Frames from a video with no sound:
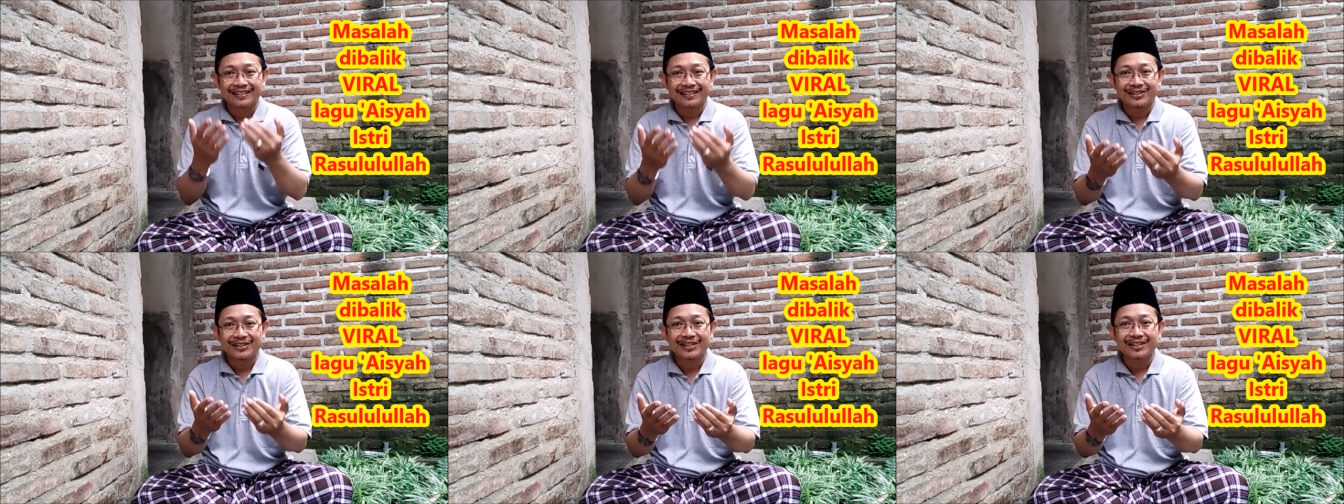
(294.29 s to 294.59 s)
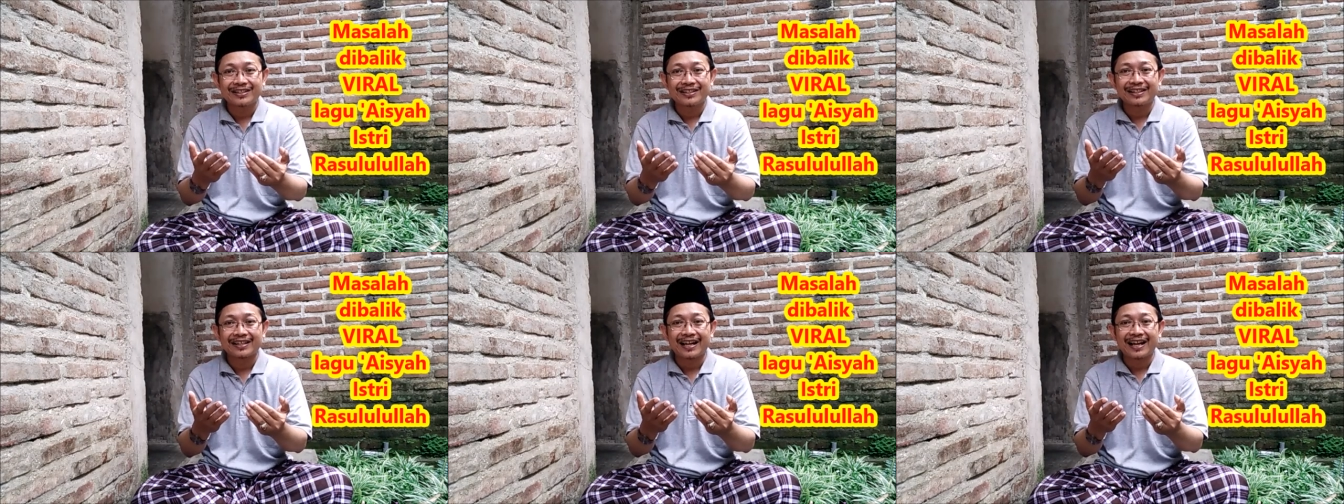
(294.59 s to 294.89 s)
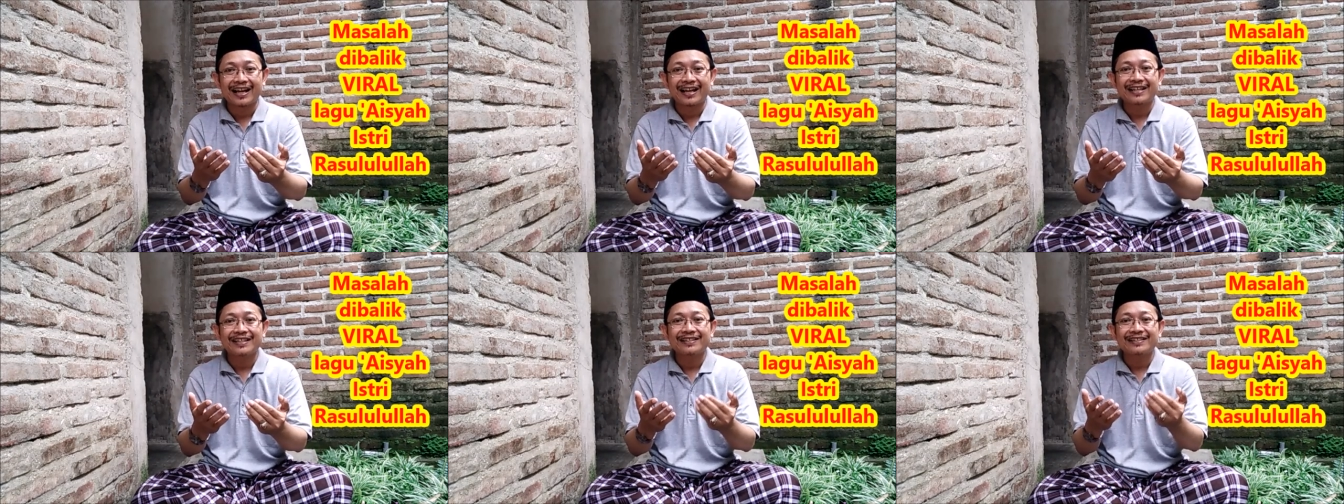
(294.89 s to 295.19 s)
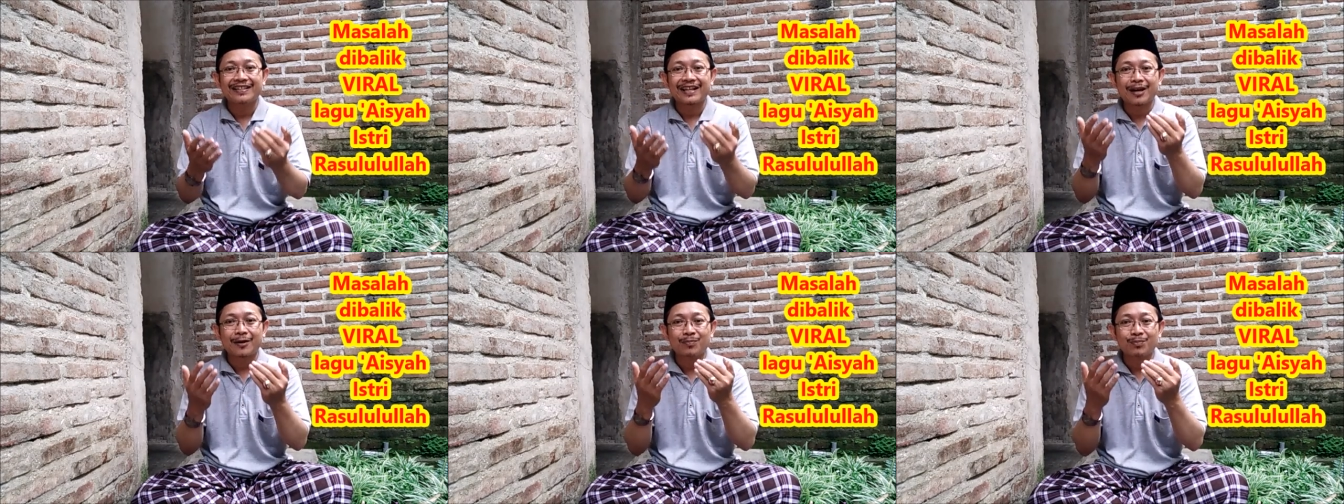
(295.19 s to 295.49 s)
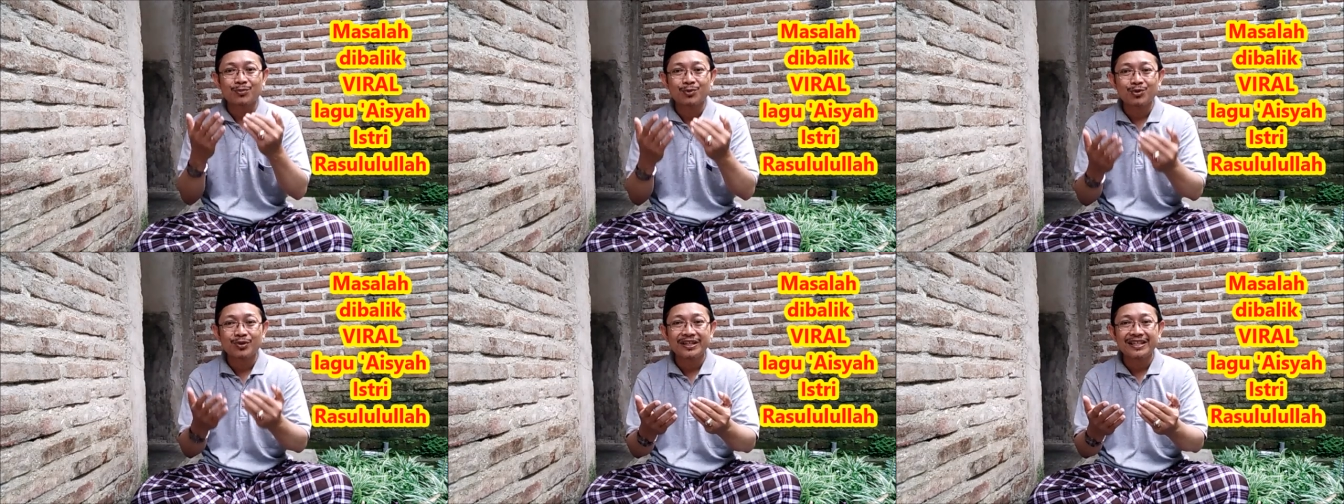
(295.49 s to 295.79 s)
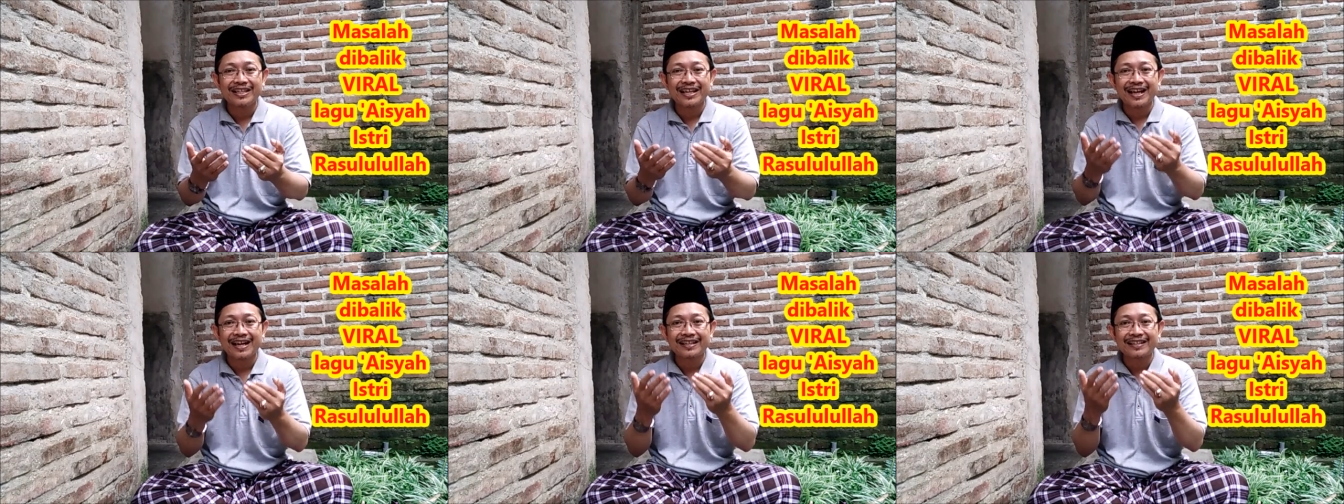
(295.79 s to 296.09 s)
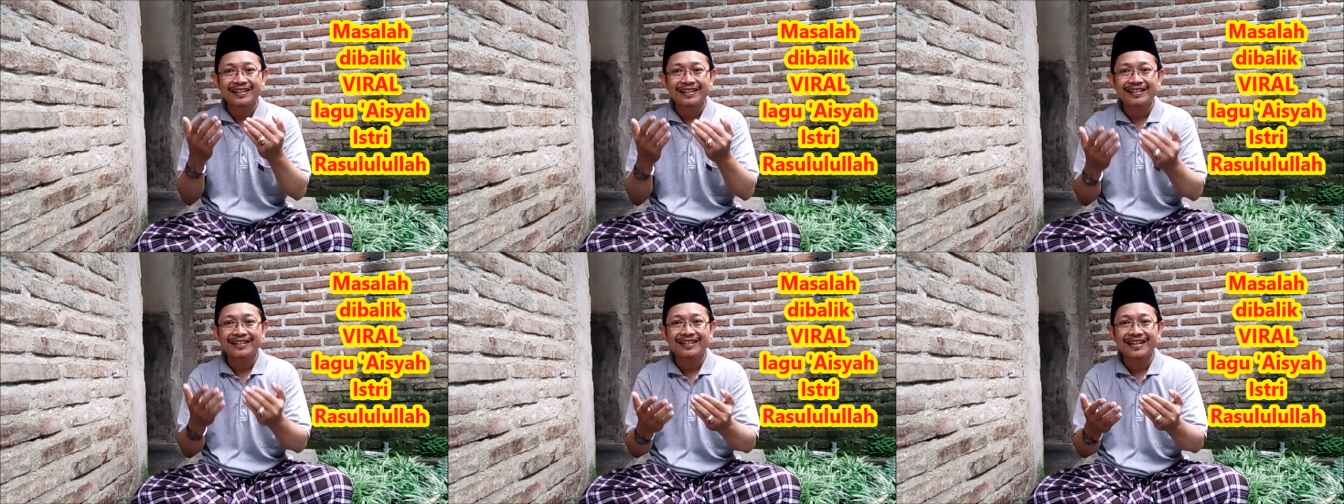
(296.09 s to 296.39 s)
Siti Aisyah
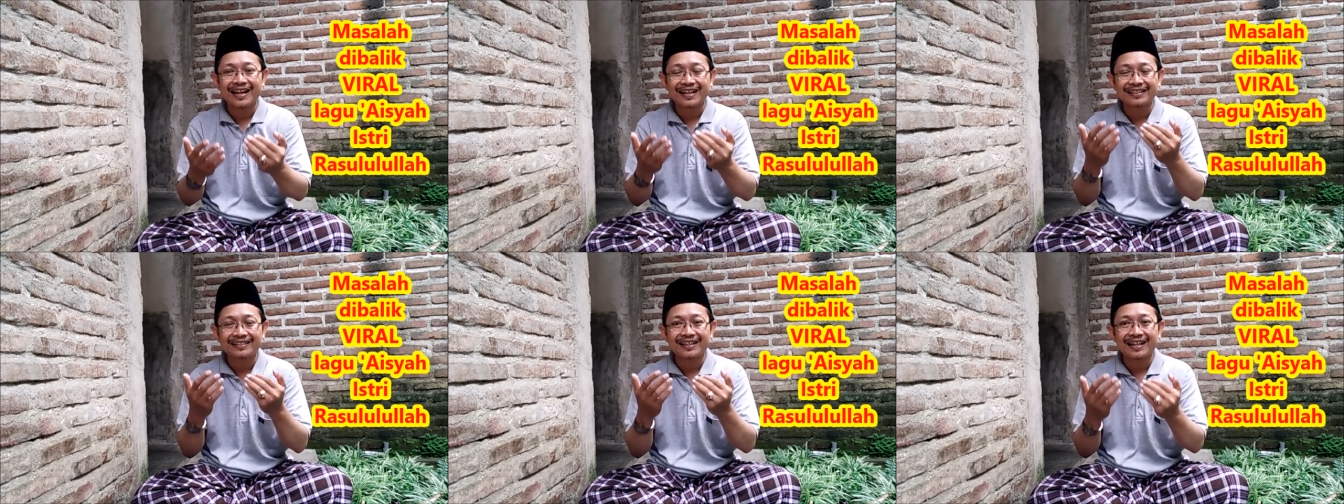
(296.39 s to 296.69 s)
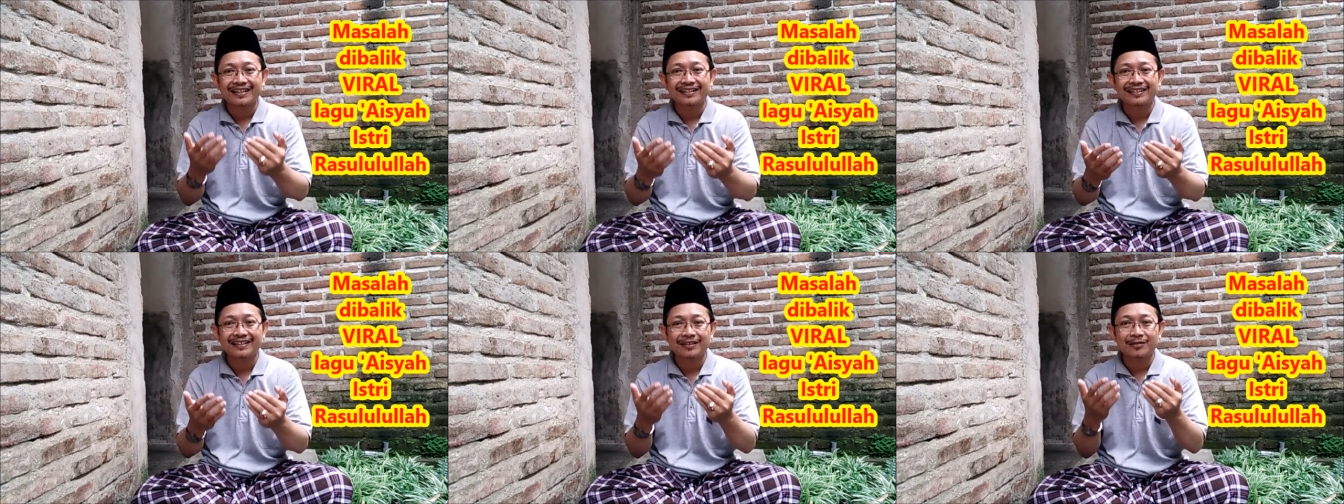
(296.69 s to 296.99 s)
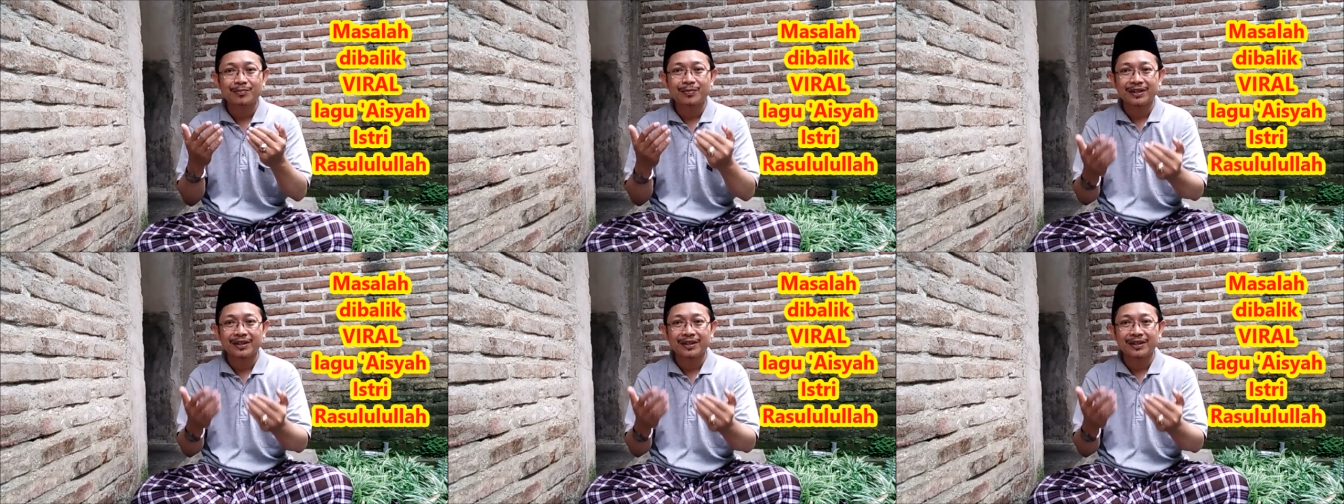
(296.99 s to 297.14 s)
mulia, indah, cantik,